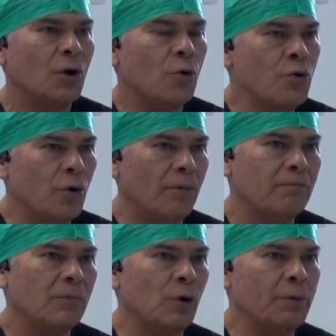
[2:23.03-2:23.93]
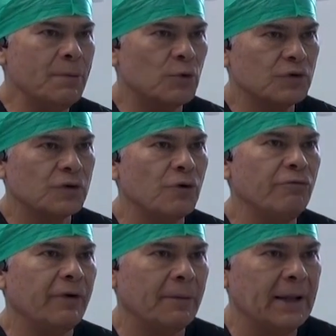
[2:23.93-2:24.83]
Uno, lo vimos,
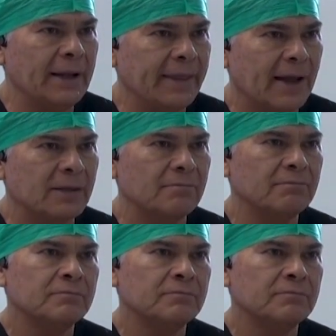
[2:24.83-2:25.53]
confiabilidad.